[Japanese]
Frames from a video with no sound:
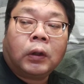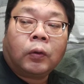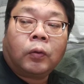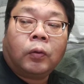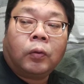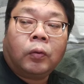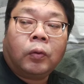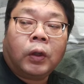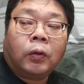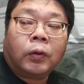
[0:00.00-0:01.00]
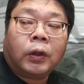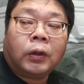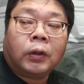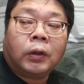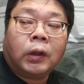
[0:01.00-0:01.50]
ただ、これの
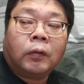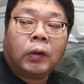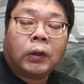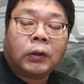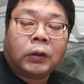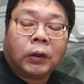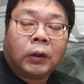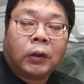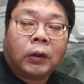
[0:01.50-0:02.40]
欠点はですね、